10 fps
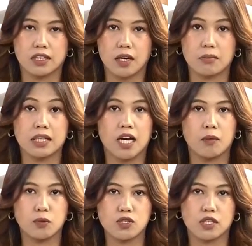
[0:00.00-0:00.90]

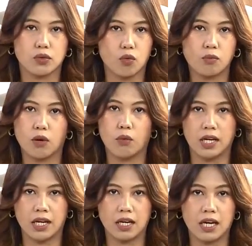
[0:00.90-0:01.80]
matapos itong
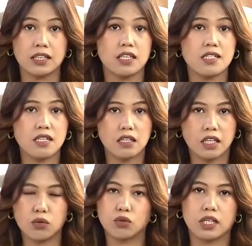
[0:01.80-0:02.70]
mawala at isang
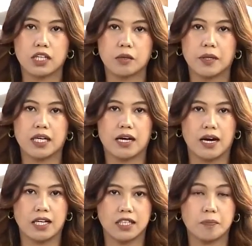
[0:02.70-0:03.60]
linggo na rin
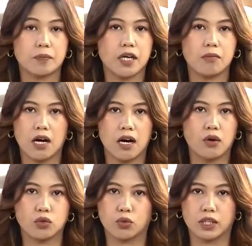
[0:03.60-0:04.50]
pinaghahanap ng mga
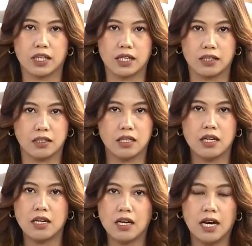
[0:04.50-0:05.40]
otoridad.
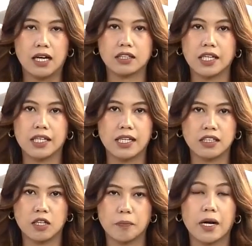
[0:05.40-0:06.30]
Ang dahilan
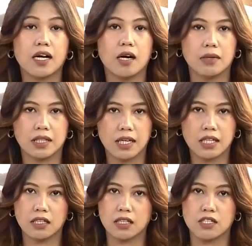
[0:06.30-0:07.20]
ng pagkamatay
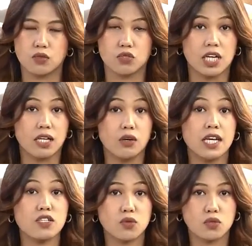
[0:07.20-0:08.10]
ng
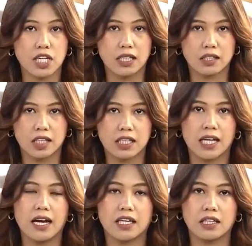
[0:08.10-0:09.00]
estudyante
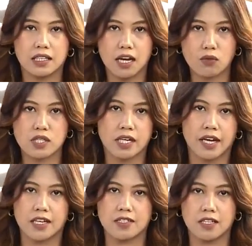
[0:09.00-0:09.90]
dahil daw sa
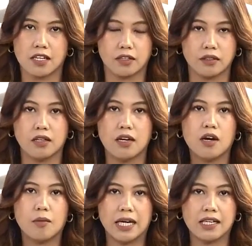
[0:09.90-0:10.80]
hazing.
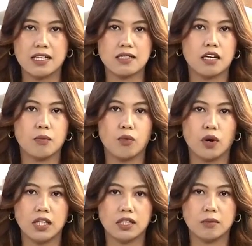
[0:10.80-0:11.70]
Para sa
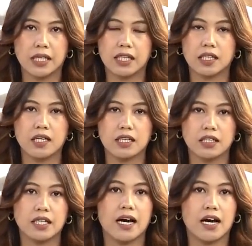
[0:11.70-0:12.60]
kabuuan ng balitang yan,
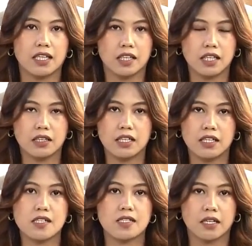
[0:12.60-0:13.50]
ihahatid ni
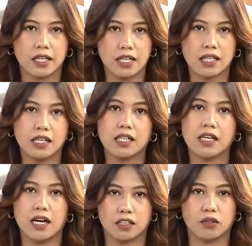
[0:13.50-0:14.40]
Israel
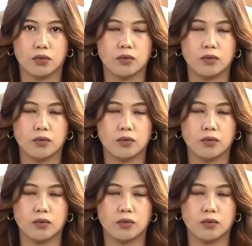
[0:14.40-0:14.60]
Adriatico.